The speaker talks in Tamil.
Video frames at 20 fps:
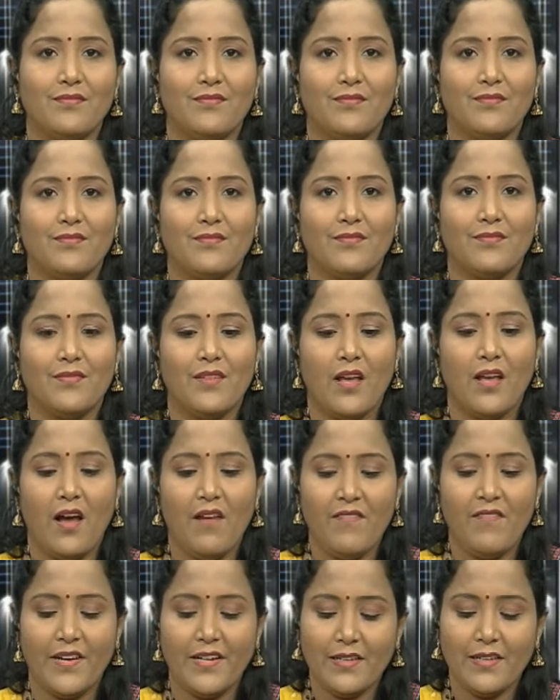ஹலோ
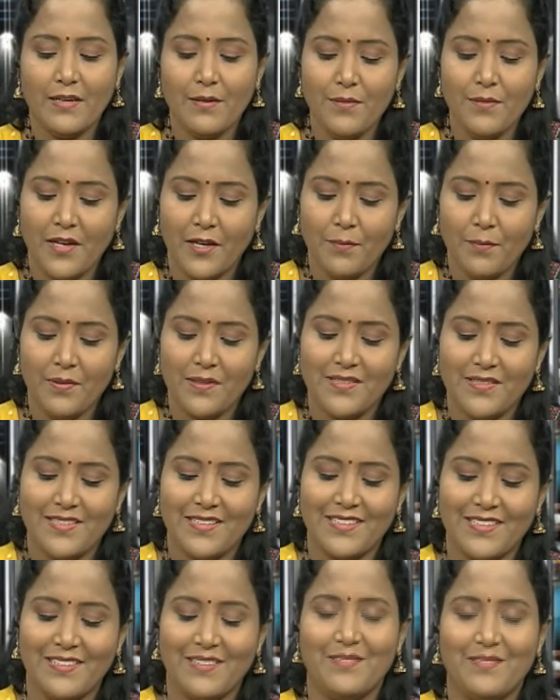ஆ வணக்கம் யார்
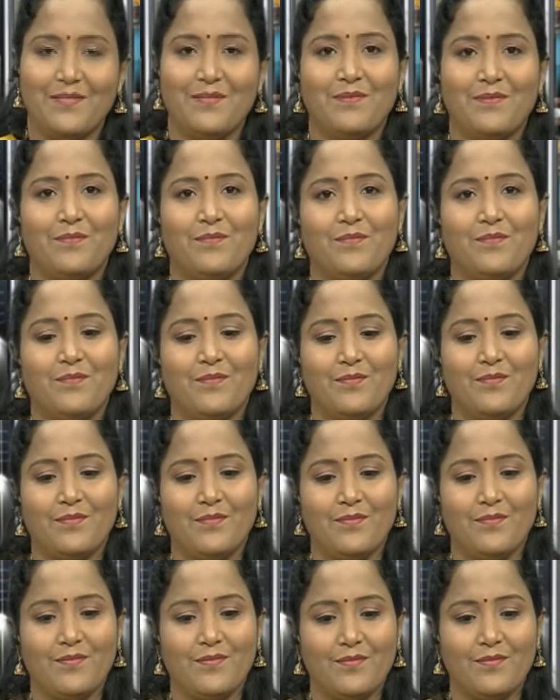பேசுறீங்க
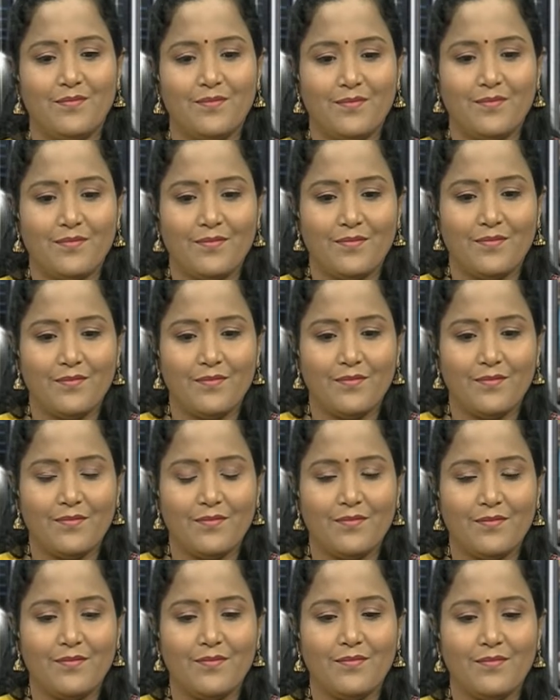மேடம் நான் ஷாம்லாம்
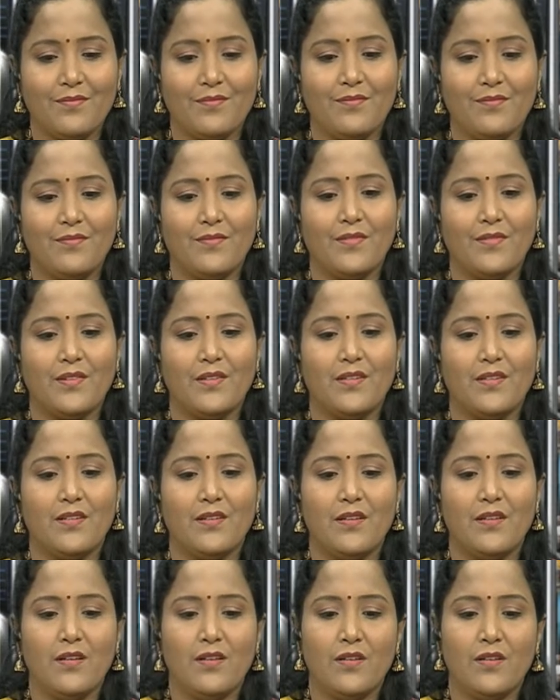தாம்பரத்துலேருந்து பேசுகிறேன் மேடம்
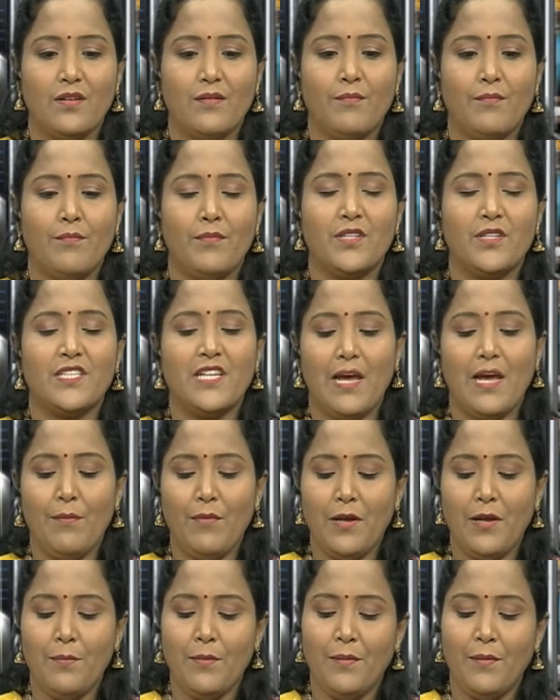
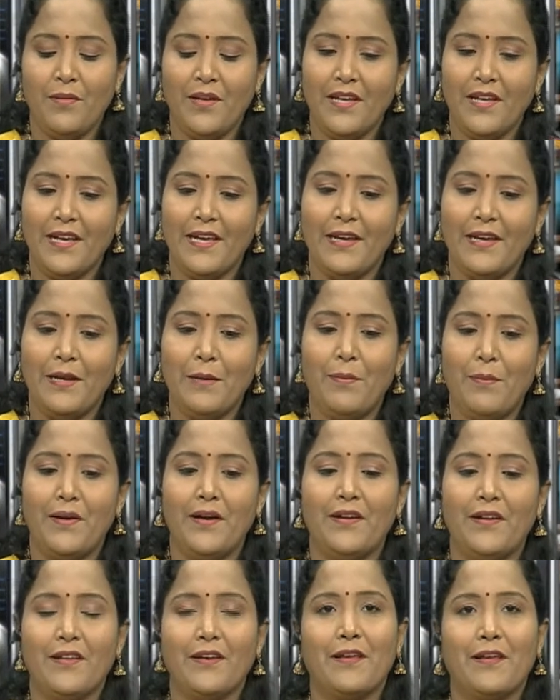ஷாம்லா மேம் நீங்கள் என்ன
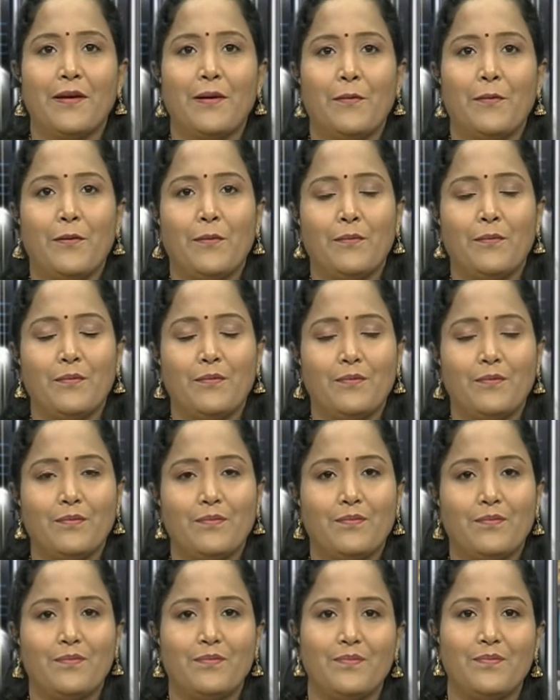பண்ணிட்டு இருக்கீங்க மேம்
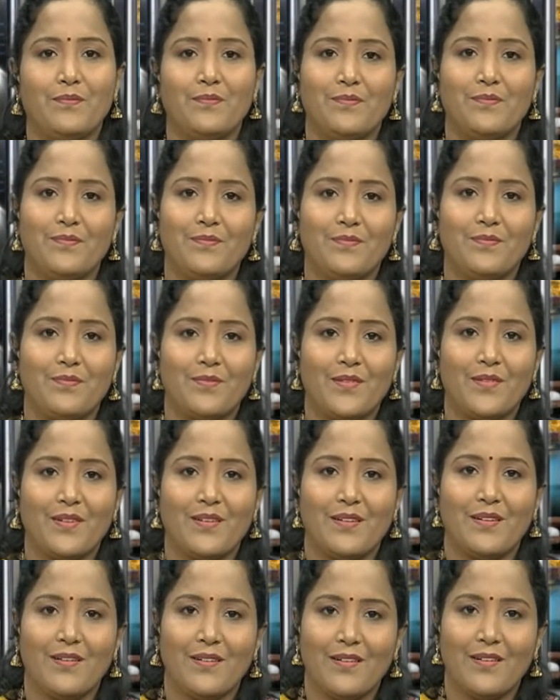
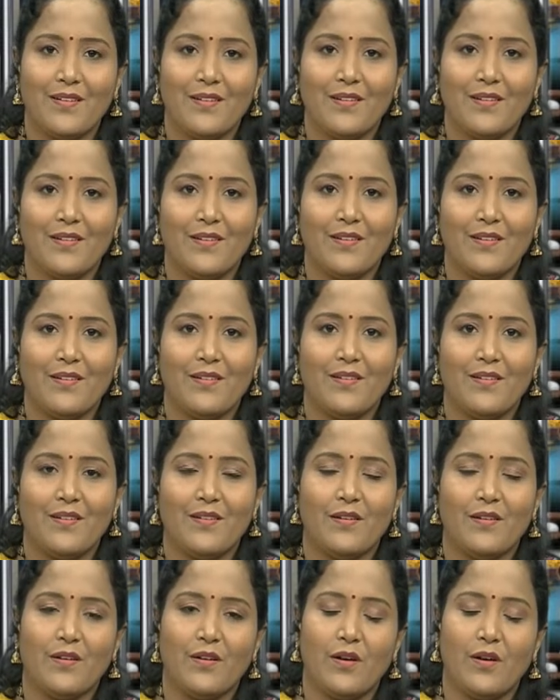கவர்மெண்ட் ஒர்க் பண்ணிட்டு
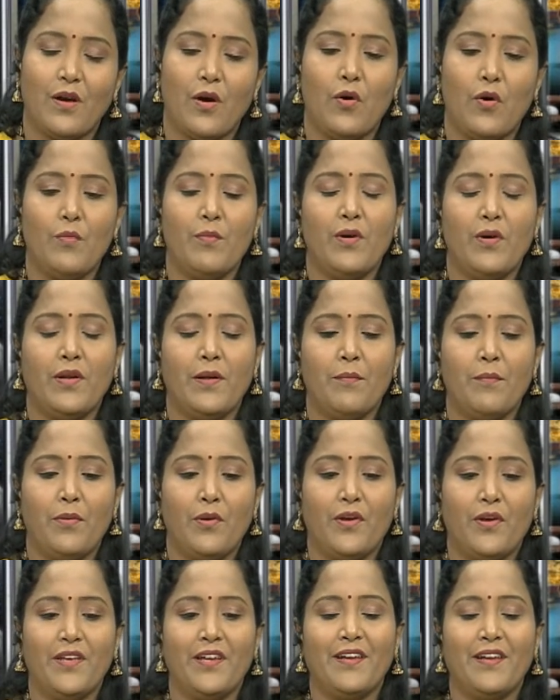இருக்கேன் மேடம் கவர்மெண்ட்
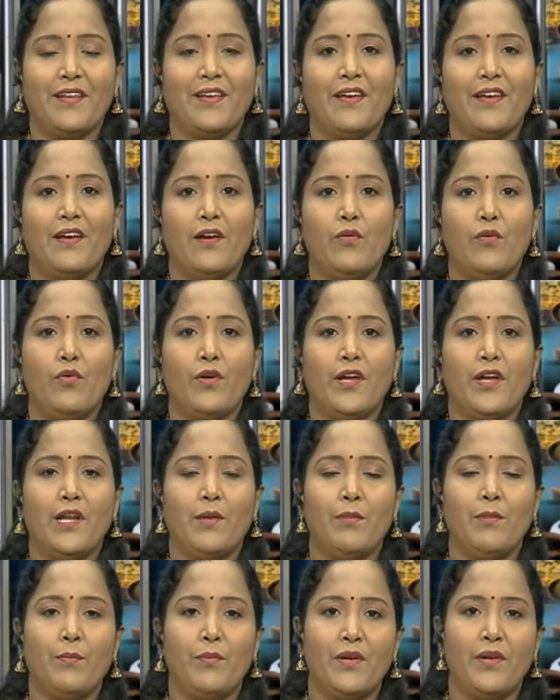எம்ப்ளாயியா இருக்கீங்க ஓகே
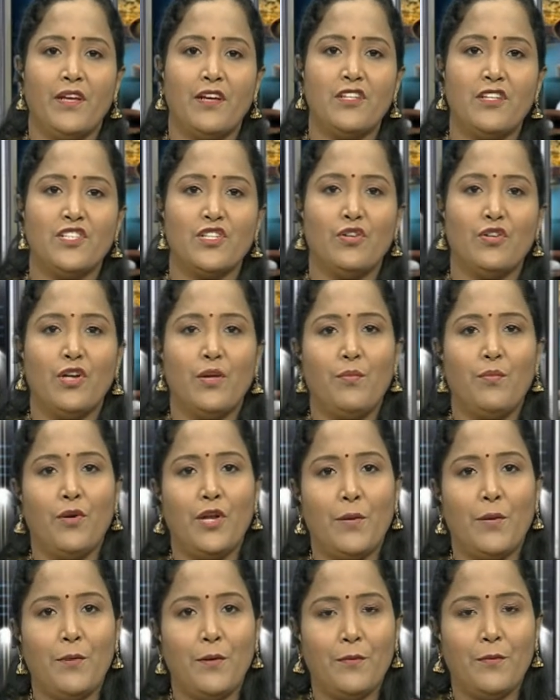நம்ம இப்போ நிகழ்ச்சிக்குள்ளே
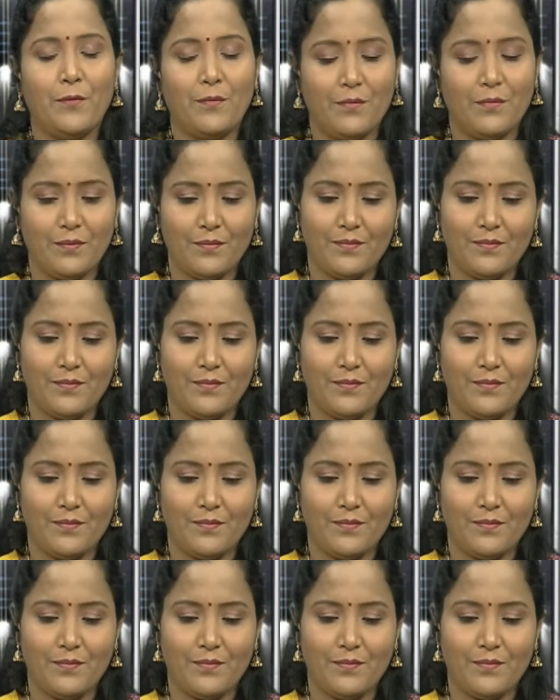போகலாமா மேம்